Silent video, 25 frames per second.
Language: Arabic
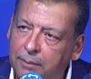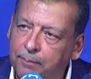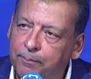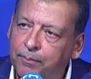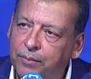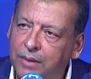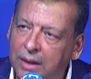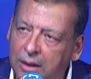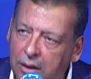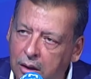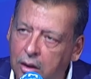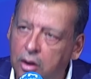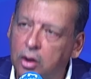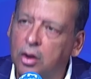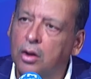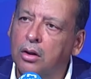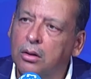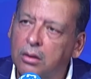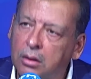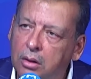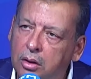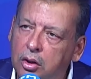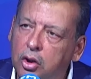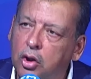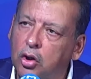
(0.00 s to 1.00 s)
ينتج نقولوا
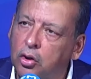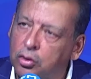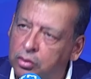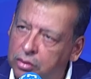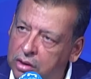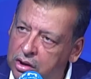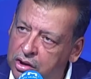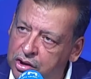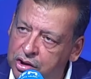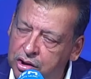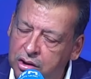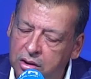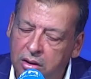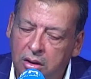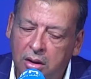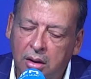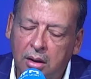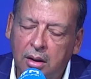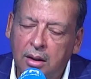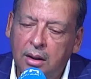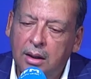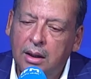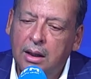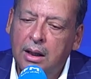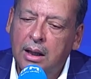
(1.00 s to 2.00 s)
ينتج ينتج, ينتج
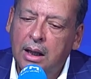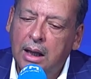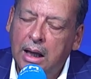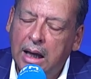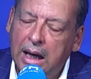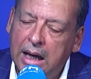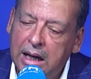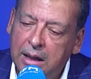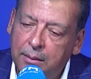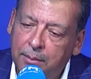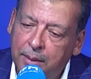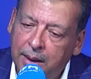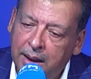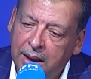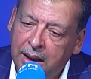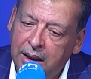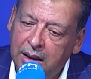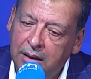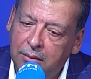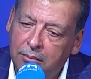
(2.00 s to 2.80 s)
40